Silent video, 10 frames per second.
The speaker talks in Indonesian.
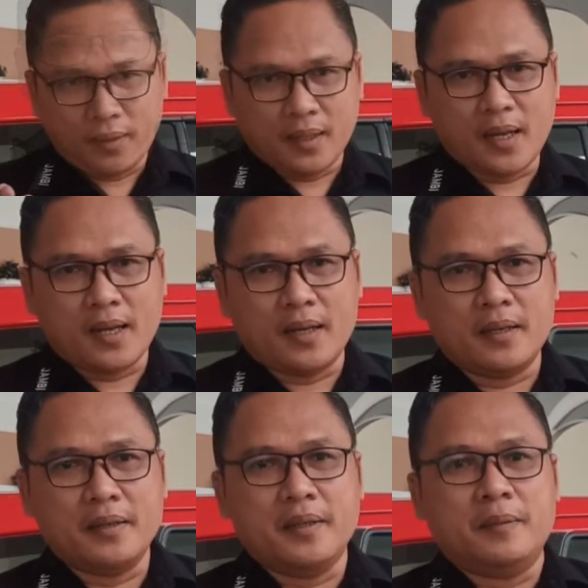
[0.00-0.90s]
Nah,
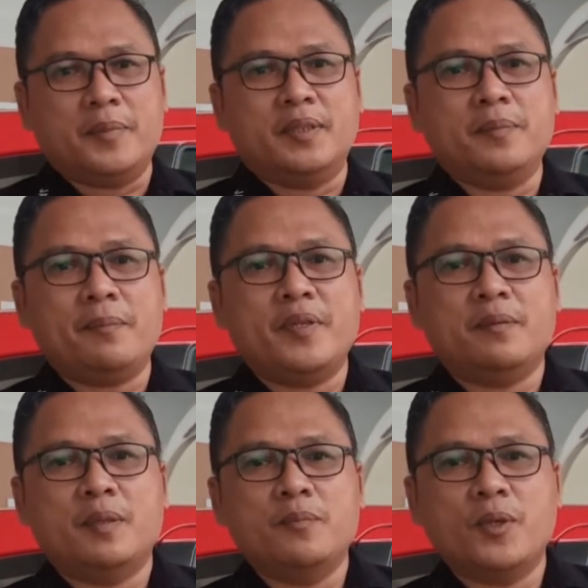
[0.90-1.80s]
penyebab
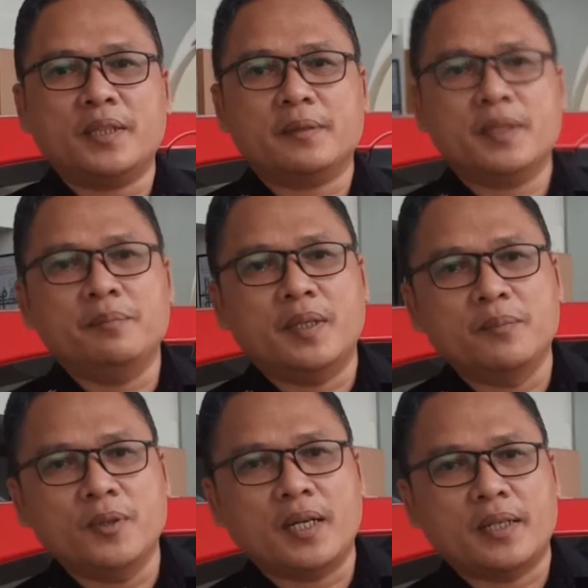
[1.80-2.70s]
yang membuat headlamp
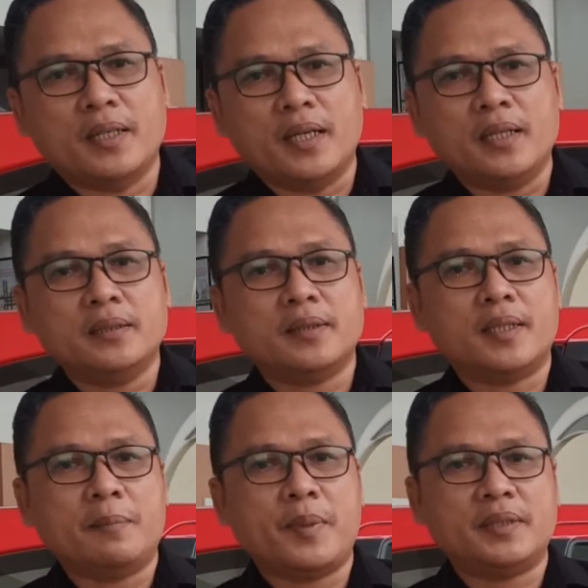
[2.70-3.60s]
berembun adalah
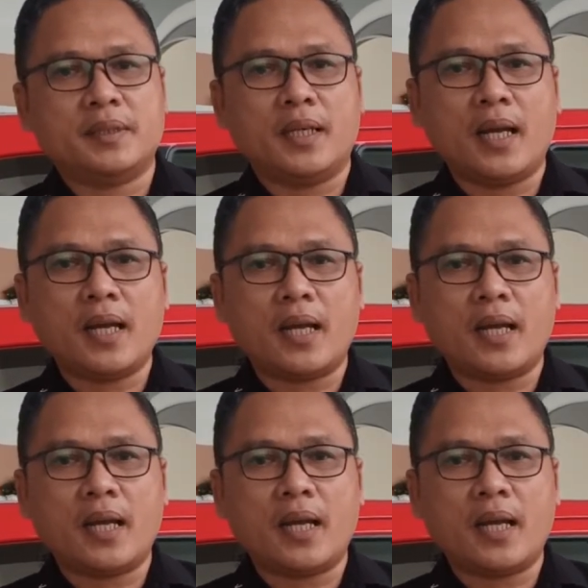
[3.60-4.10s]
terdapat celah